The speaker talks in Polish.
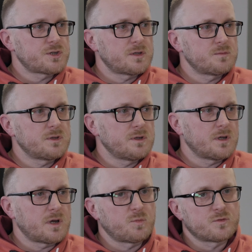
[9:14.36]
7
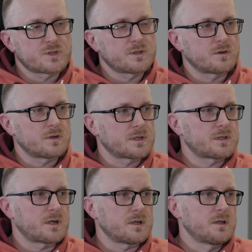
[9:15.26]
dni, a powyżej 1
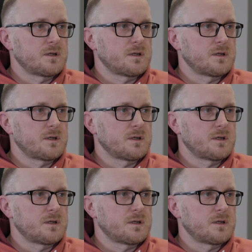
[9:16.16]
hektara